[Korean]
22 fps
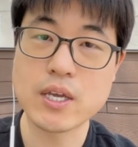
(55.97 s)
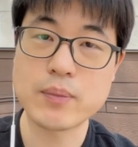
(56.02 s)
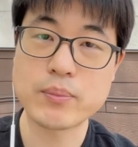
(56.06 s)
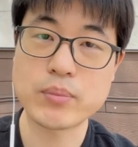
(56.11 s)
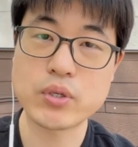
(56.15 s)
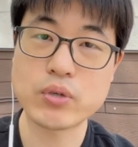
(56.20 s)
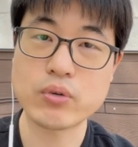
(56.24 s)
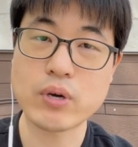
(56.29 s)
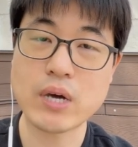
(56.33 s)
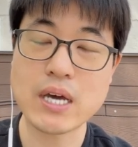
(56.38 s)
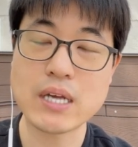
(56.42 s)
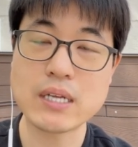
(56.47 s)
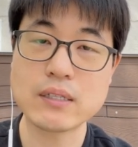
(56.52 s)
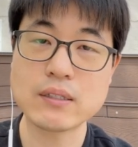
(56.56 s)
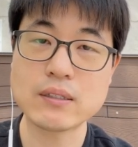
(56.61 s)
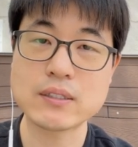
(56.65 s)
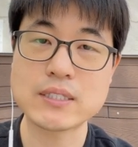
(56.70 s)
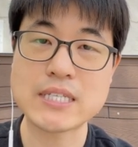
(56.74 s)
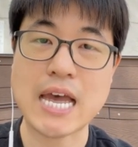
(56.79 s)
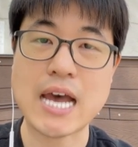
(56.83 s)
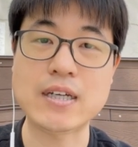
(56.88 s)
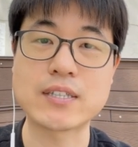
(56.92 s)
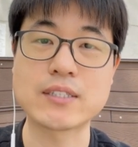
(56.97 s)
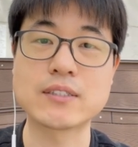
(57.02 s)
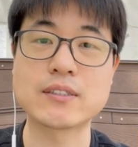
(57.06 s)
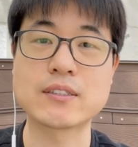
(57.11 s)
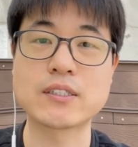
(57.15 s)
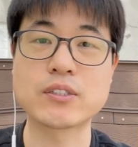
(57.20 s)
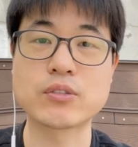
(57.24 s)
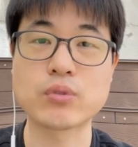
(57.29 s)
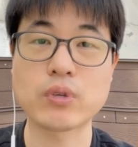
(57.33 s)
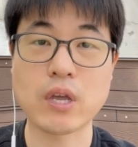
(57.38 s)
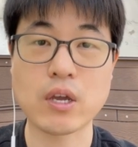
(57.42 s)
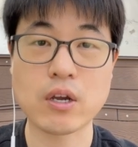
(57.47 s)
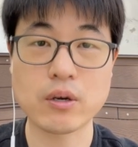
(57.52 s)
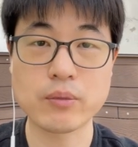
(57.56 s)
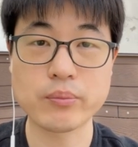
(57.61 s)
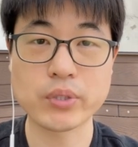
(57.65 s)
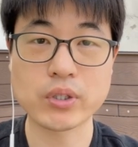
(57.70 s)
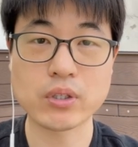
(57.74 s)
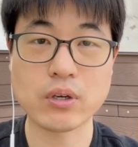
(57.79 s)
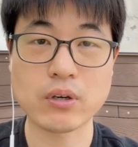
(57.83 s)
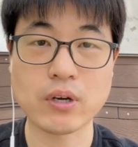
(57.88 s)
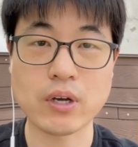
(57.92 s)
필요한 작은 일종의
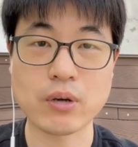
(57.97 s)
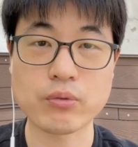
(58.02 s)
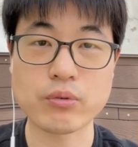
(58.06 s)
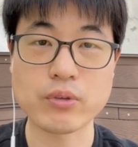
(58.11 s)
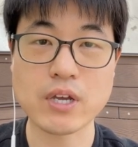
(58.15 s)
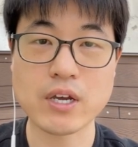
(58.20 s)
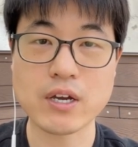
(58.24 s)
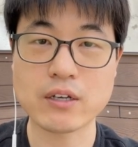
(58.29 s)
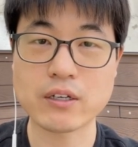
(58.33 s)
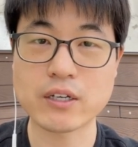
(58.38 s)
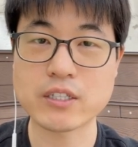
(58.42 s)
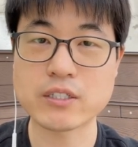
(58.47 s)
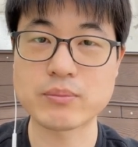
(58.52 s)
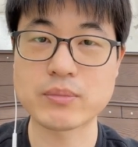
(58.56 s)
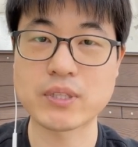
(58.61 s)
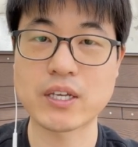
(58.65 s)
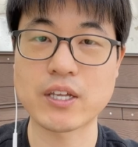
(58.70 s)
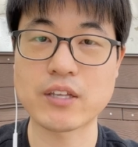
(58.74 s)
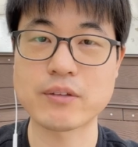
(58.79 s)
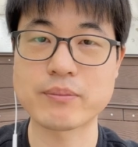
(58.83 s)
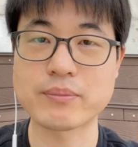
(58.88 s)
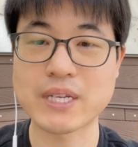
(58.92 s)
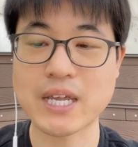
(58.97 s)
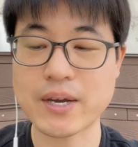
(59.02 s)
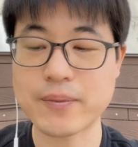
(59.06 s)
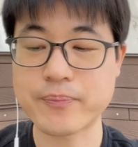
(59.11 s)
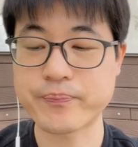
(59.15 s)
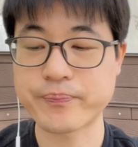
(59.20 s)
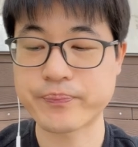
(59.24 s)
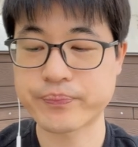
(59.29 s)
컴퓨터라고 생각을 하시면 되겠습니다.